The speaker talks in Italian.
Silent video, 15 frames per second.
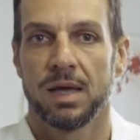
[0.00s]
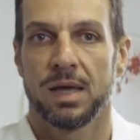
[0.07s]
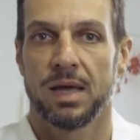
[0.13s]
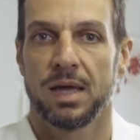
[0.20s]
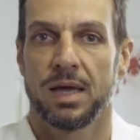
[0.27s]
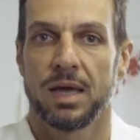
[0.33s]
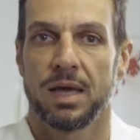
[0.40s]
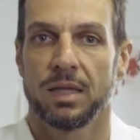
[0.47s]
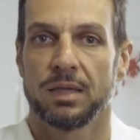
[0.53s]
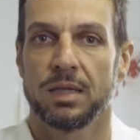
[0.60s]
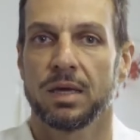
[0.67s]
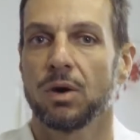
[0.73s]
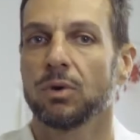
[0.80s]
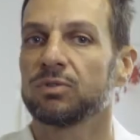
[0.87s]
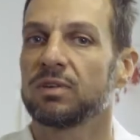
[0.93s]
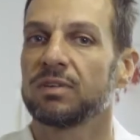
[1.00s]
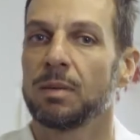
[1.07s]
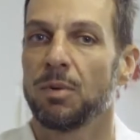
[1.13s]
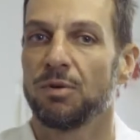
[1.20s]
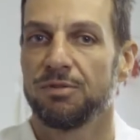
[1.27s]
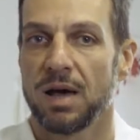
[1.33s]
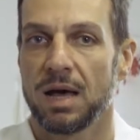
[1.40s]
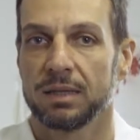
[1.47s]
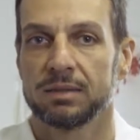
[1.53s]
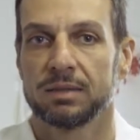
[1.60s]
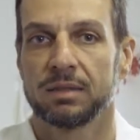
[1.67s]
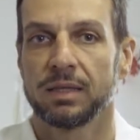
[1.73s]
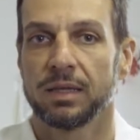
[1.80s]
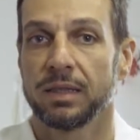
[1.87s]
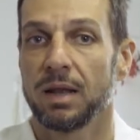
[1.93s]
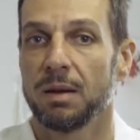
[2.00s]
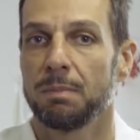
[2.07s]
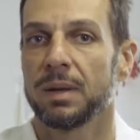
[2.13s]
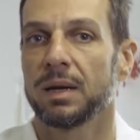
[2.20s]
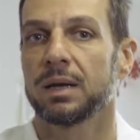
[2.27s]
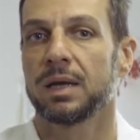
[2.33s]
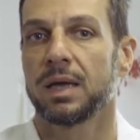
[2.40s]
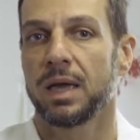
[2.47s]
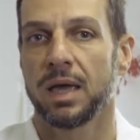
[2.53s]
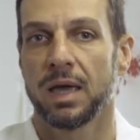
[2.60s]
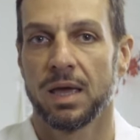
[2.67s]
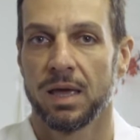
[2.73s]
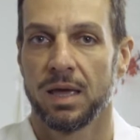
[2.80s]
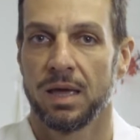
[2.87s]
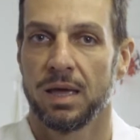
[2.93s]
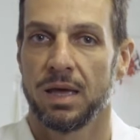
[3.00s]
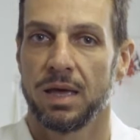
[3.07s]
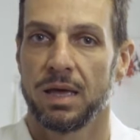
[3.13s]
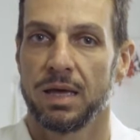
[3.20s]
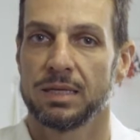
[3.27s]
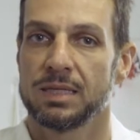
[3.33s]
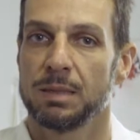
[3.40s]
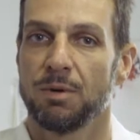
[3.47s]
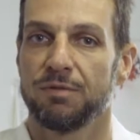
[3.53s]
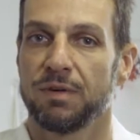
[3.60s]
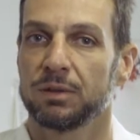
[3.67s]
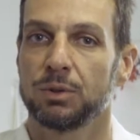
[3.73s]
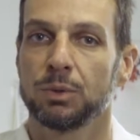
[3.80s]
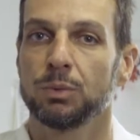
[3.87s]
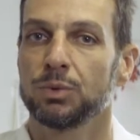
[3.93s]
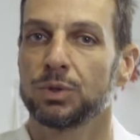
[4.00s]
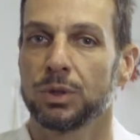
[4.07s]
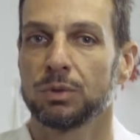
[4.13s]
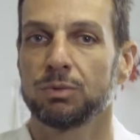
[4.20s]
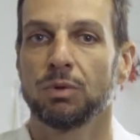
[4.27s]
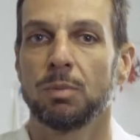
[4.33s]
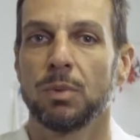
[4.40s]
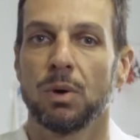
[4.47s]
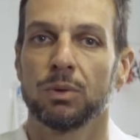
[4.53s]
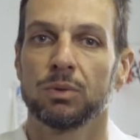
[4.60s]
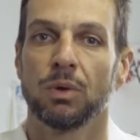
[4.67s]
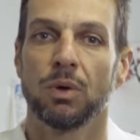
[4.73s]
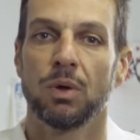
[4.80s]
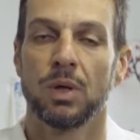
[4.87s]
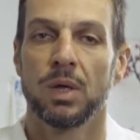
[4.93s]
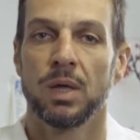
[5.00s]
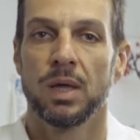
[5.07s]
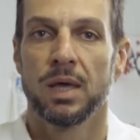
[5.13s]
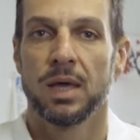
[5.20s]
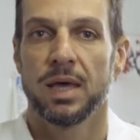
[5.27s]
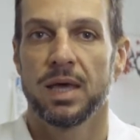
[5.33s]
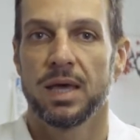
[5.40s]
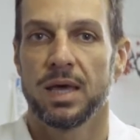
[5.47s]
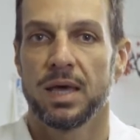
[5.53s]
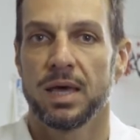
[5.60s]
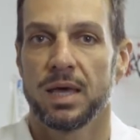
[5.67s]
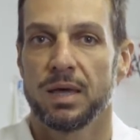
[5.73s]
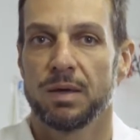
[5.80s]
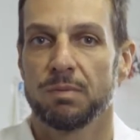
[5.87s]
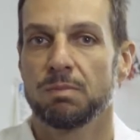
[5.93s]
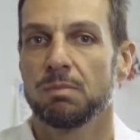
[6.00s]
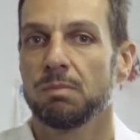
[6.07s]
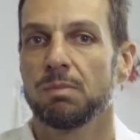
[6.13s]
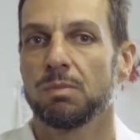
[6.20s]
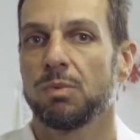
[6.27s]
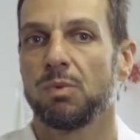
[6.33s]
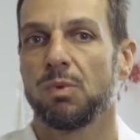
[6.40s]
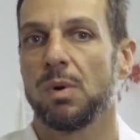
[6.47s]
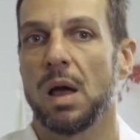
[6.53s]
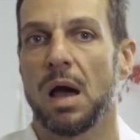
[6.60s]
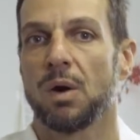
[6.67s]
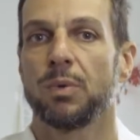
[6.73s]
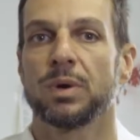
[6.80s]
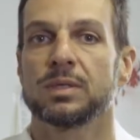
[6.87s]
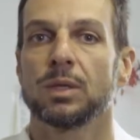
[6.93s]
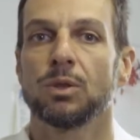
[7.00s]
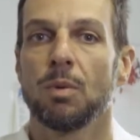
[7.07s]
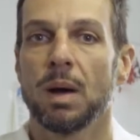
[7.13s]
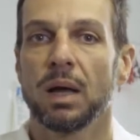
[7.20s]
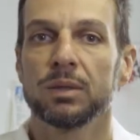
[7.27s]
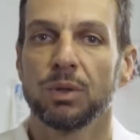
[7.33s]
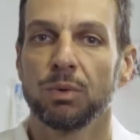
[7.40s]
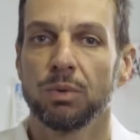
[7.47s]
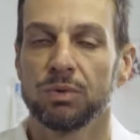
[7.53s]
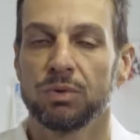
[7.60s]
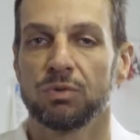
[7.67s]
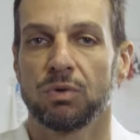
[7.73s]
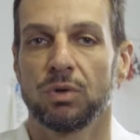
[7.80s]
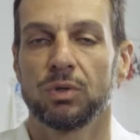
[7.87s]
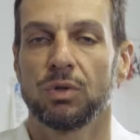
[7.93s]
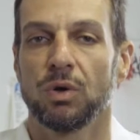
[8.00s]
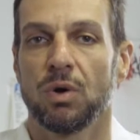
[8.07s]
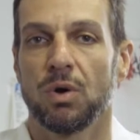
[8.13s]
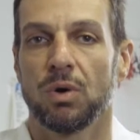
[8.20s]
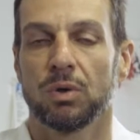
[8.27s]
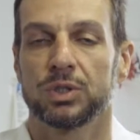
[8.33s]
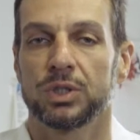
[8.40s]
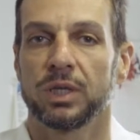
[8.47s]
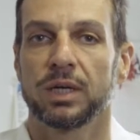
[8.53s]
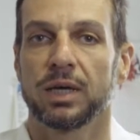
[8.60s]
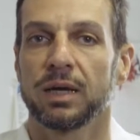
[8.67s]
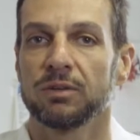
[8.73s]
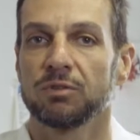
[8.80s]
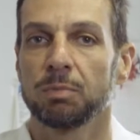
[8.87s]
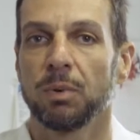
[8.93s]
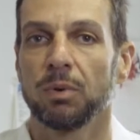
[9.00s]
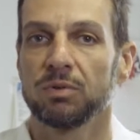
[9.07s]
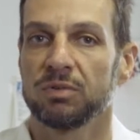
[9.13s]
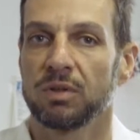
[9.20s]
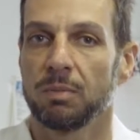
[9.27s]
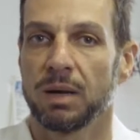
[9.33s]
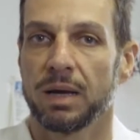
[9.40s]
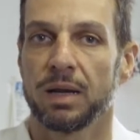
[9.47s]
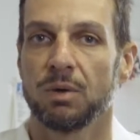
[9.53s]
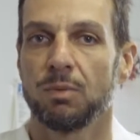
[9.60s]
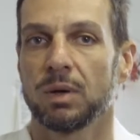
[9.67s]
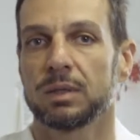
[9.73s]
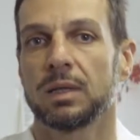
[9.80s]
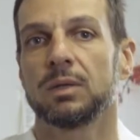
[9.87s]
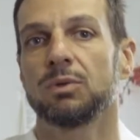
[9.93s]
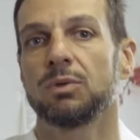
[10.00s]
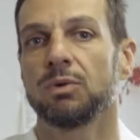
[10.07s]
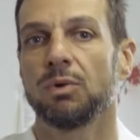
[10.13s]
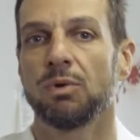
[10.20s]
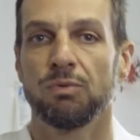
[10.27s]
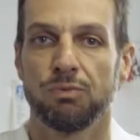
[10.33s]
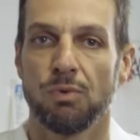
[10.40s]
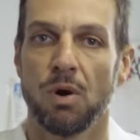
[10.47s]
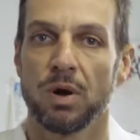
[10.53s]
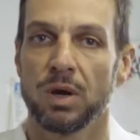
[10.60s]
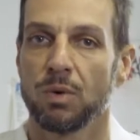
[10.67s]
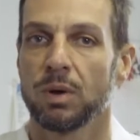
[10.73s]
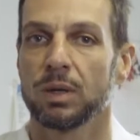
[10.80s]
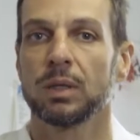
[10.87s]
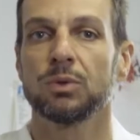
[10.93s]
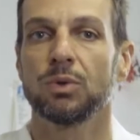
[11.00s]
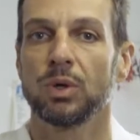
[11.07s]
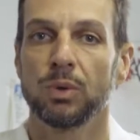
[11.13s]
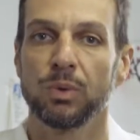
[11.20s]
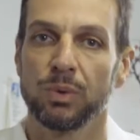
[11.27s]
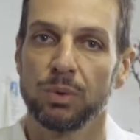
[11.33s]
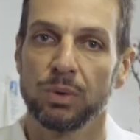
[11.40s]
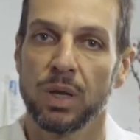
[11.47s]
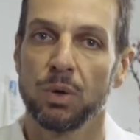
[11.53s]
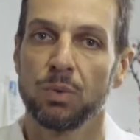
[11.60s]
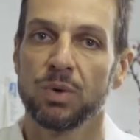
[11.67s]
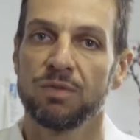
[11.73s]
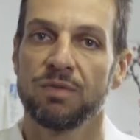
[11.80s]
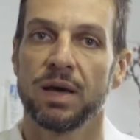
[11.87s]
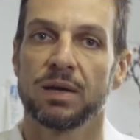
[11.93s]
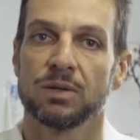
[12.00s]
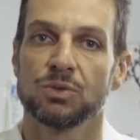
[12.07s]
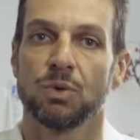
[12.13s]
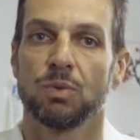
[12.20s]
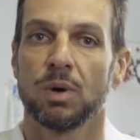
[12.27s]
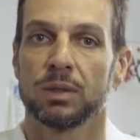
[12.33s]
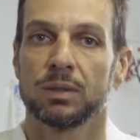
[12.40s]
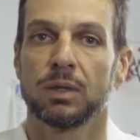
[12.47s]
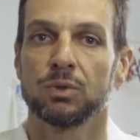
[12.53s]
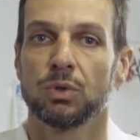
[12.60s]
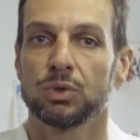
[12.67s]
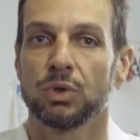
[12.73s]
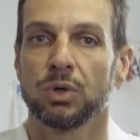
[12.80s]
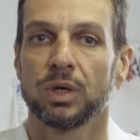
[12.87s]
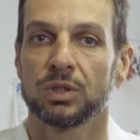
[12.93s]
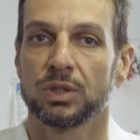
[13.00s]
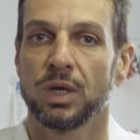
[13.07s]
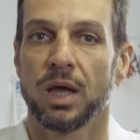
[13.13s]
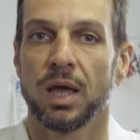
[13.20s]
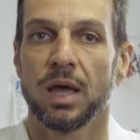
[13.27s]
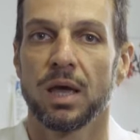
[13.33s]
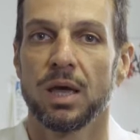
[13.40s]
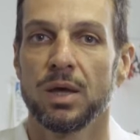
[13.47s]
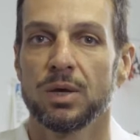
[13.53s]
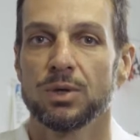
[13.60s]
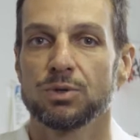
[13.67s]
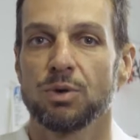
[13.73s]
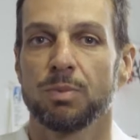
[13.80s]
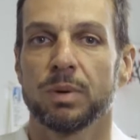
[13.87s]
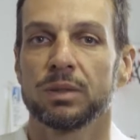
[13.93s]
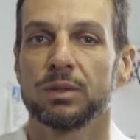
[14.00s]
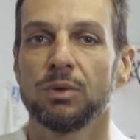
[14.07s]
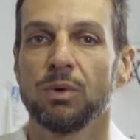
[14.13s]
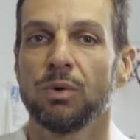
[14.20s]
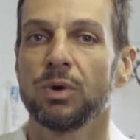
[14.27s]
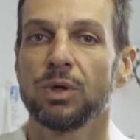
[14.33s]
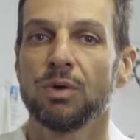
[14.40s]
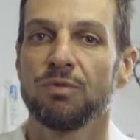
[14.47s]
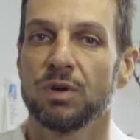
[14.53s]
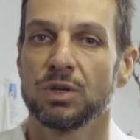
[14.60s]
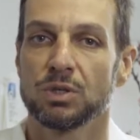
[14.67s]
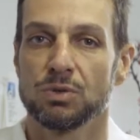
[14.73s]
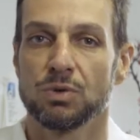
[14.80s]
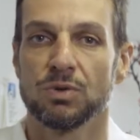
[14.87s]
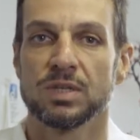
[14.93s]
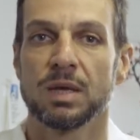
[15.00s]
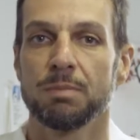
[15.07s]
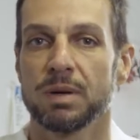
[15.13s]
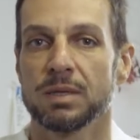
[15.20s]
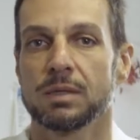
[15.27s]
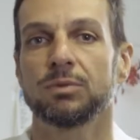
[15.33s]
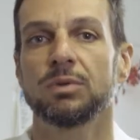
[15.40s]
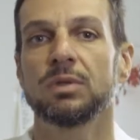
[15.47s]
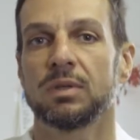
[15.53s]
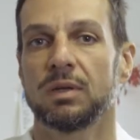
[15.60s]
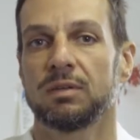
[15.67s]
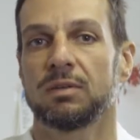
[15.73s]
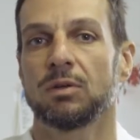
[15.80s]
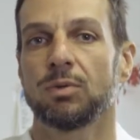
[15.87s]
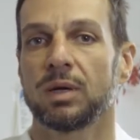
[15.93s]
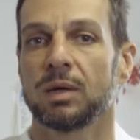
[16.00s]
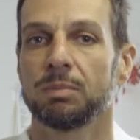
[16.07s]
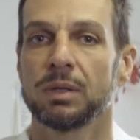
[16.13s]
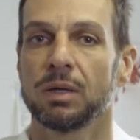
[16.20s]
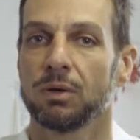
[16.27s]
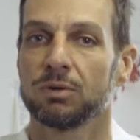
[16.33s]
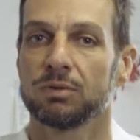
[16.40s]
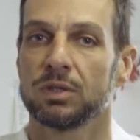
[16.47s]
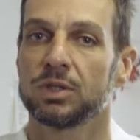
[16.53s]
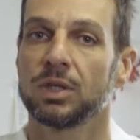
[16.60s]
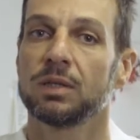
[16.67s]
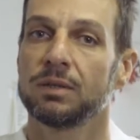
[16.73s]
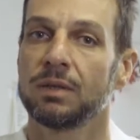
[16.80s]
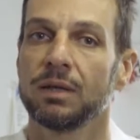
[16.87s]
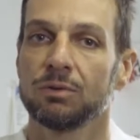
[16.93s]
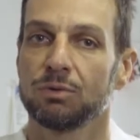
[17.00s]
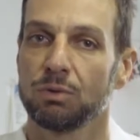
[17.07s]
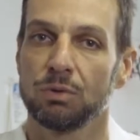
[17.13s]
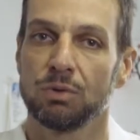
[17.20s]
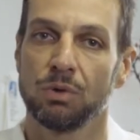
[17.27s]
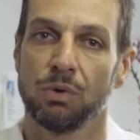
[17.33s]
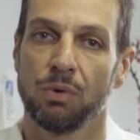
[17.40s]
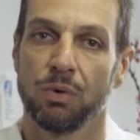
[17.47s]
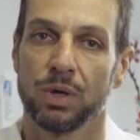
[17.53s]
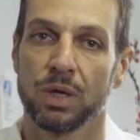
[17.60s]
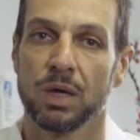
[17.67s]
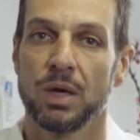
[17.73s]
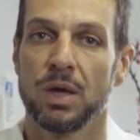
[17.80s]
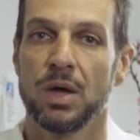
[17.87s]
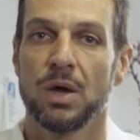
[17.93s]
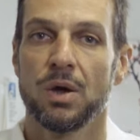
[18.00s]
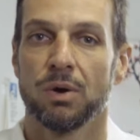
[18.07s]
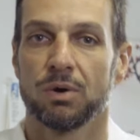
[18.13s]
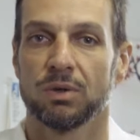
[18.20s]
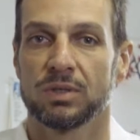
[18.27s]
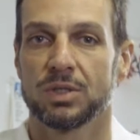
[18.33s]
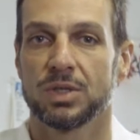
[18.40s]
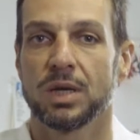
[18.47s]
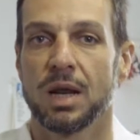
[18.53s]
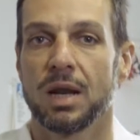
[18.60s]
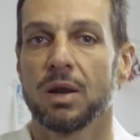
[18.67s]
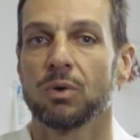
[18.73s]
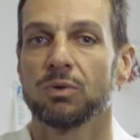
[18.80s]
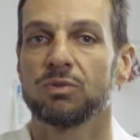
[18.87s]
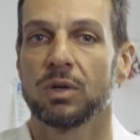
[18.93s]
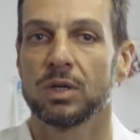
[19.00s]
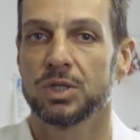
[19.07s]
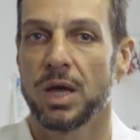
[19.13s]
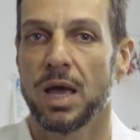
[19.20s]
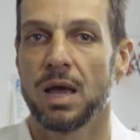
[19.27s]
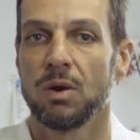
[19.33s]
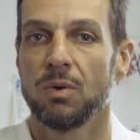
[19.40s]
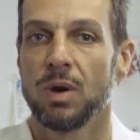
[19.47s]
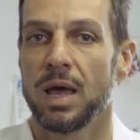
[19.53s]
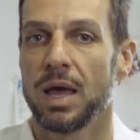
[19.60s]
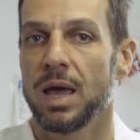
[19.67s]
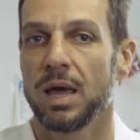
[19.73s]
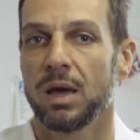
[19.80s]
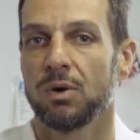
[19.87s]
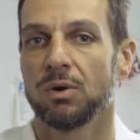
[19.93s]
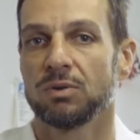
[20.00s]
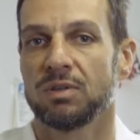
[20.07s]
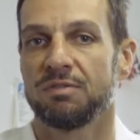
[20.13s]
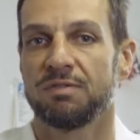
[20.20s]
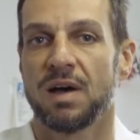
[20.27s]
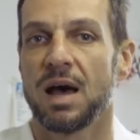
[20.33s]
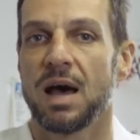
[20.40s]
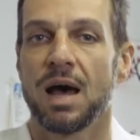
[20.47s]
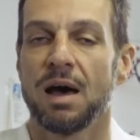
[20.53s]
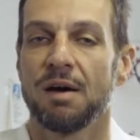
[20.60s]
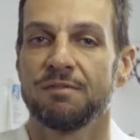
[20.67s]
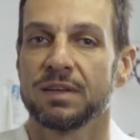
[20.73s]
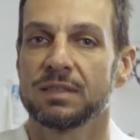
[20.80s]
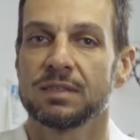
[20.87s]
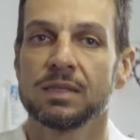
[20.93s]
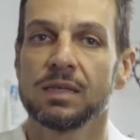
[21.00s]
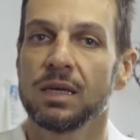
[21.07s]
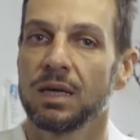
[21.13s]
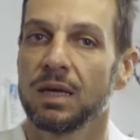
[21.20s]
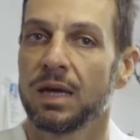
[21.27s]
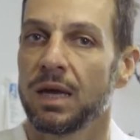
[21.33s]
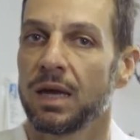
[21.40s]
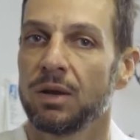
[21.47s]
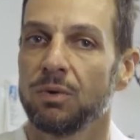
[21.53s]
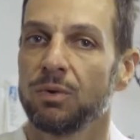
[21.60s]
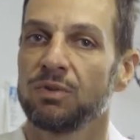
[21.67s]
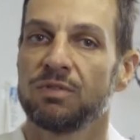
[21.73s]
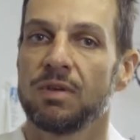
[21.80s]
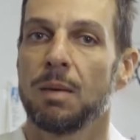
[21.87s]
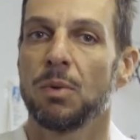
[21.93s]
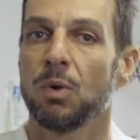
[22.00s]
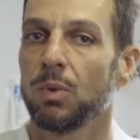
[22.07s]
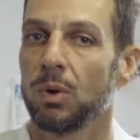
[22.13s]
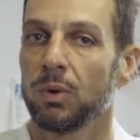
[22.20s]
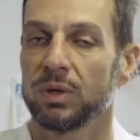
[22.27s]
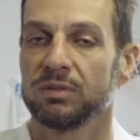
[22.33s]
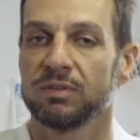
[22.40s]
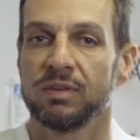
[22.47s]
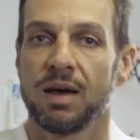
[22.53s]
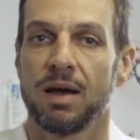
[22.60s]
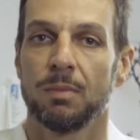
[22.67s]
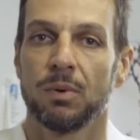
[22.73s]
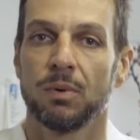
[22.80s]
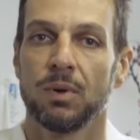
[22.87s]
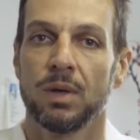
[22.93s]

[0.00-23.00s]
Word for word: eh, di cosa siamo fatti e del perché eh, siamo fatti in un certo modo. Eh, a queste domande uno di solito cerca risposte magari guardando fuori, guardando nel, nell'universo, guardando ciò che c'è sopra di noi, io invece sono sempre stato interessato a capire cosa c'è dentro di noi, cosa c'è nelle nostre cellule, cosa fa, fa sì che noi siamo quello che siamo.